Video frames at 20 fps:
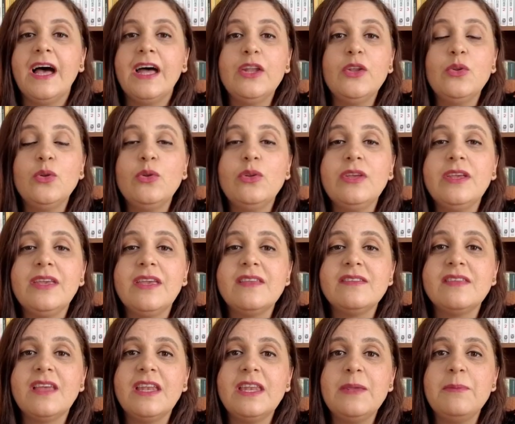Anadolu'yu
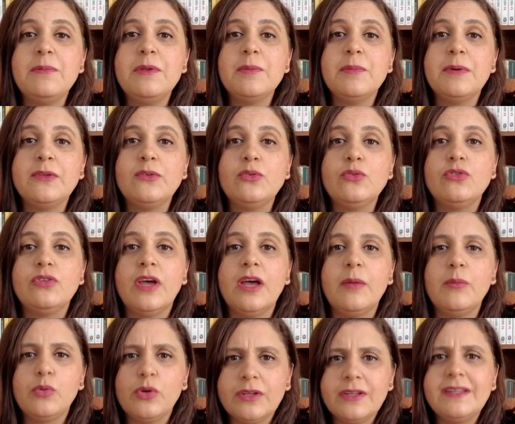gezen İbni Batuta
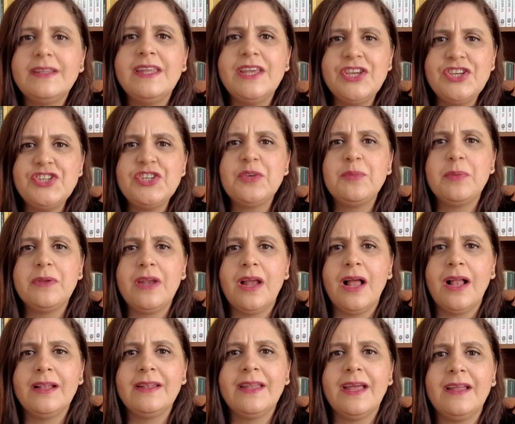burada değişik bir
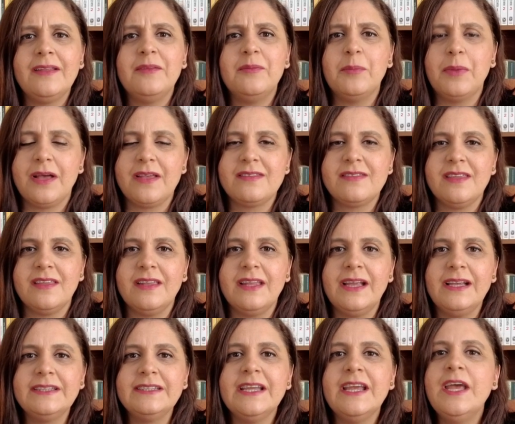halden
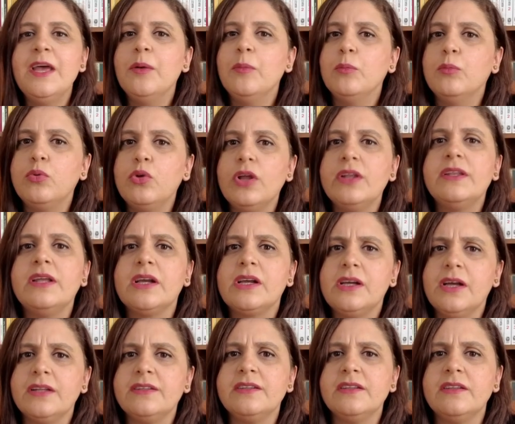bahseder. Burada
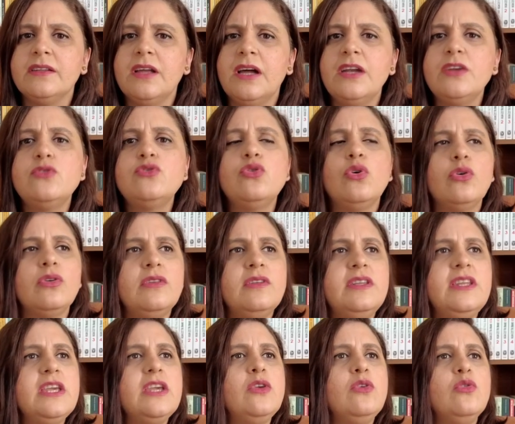kadınlar çok
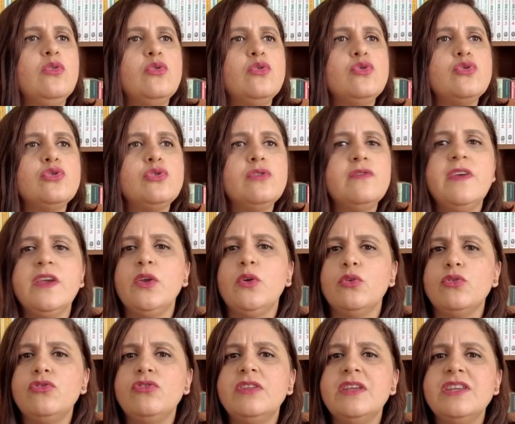dik yürüşlü ve
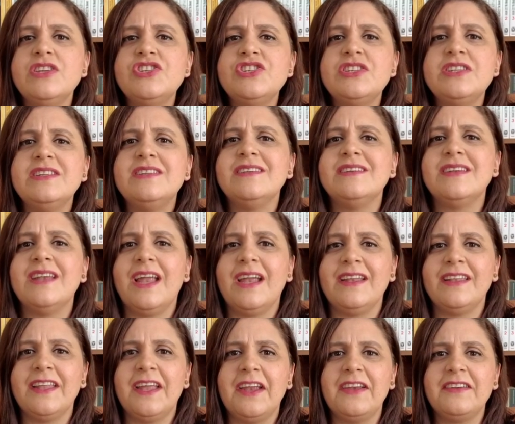
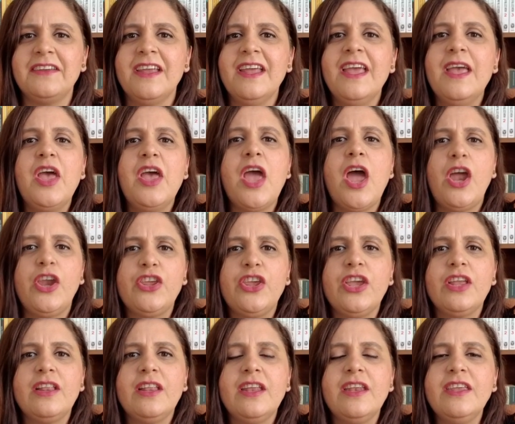gösterişlidirler der.
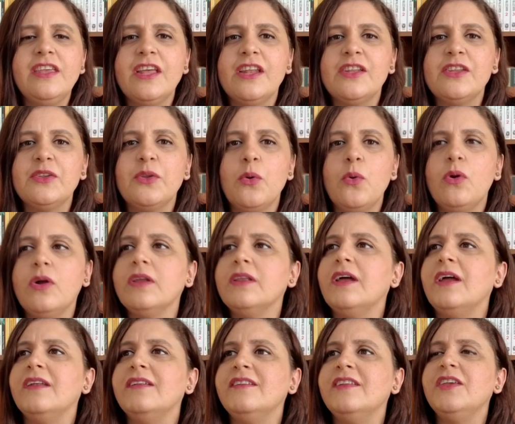Erkeklerin yanında o
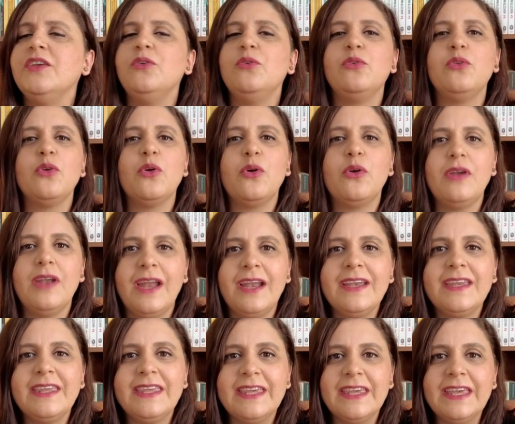kadar dik
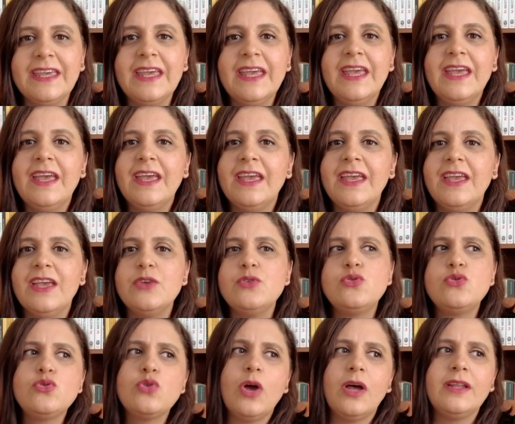yürüyorlar ki e,
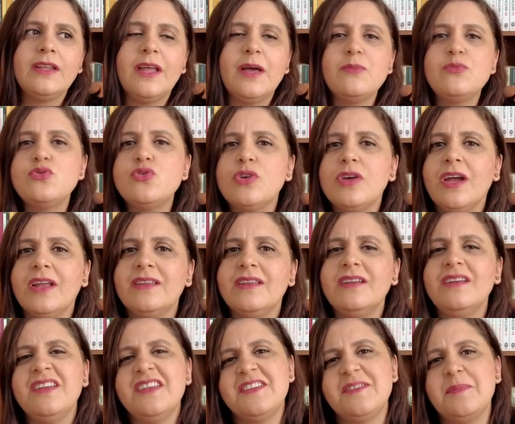şu adam şu
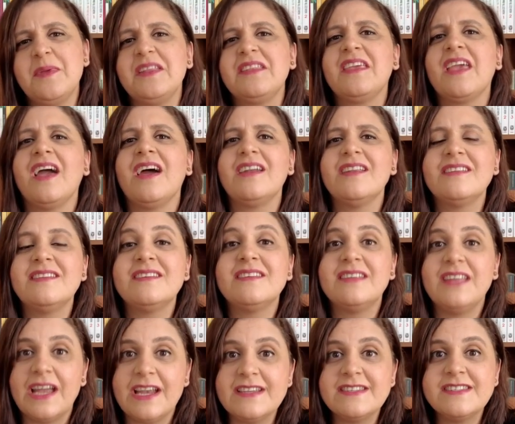kadının
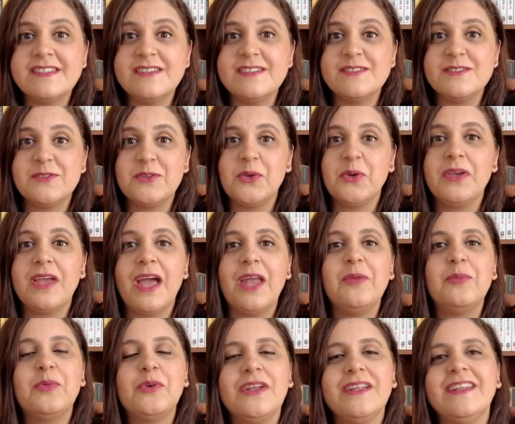hizmetkarıdır dersiniz diyor.
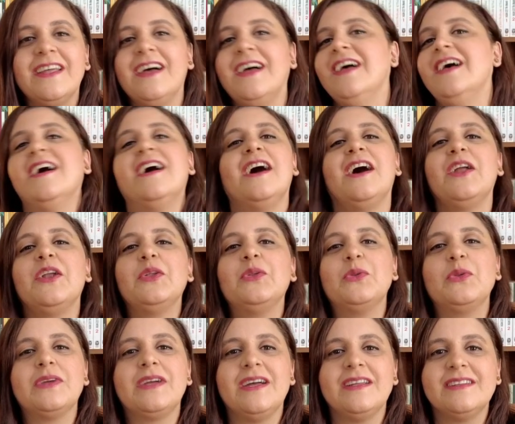Yani burada
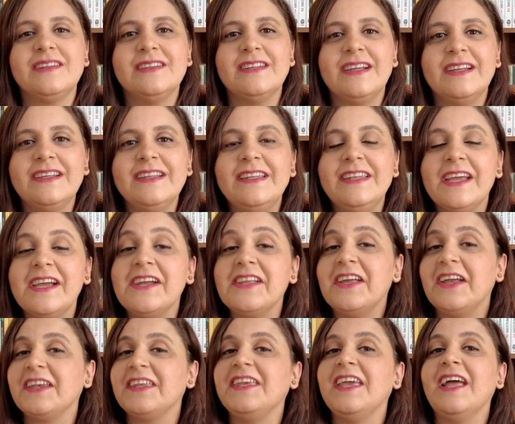Anadolu kadınlarının ne
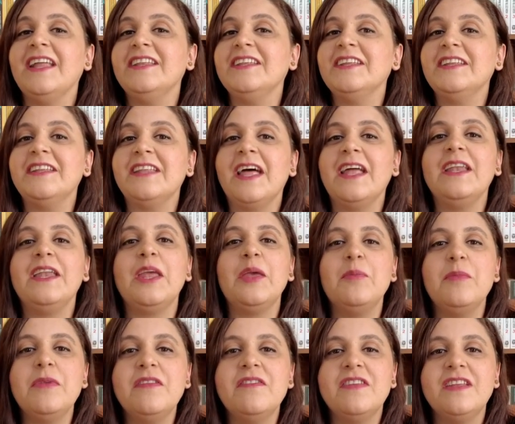kadar kendinden
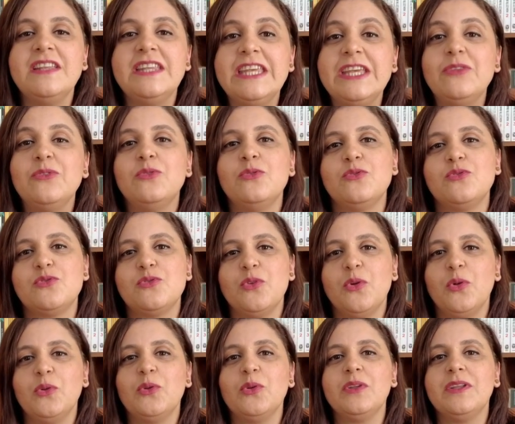emin ve dik
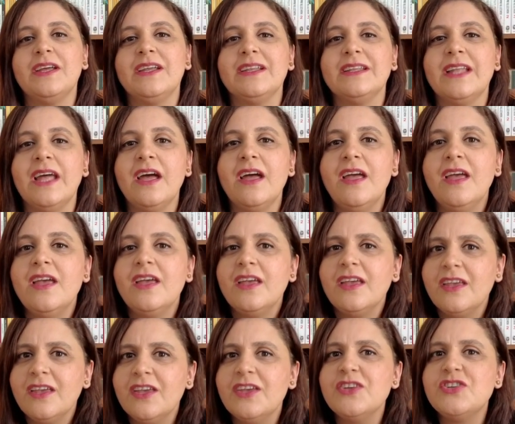duruşta olduklarına
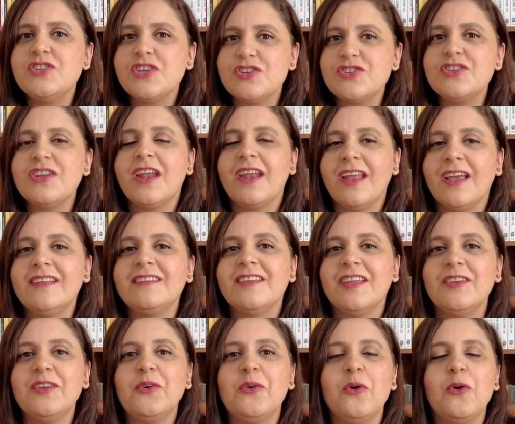e, şaşırarak
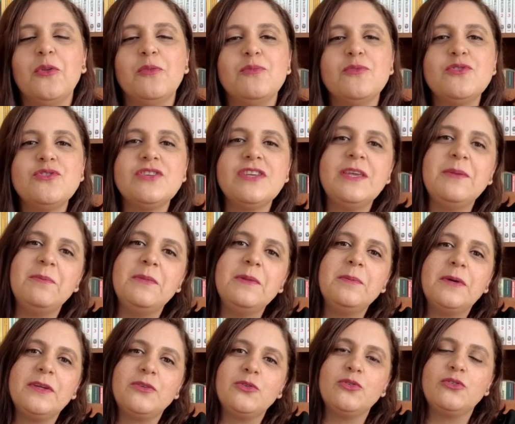tanık olmuş
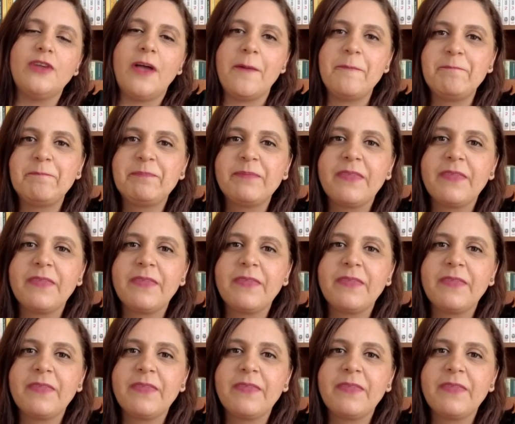İbni Batuta.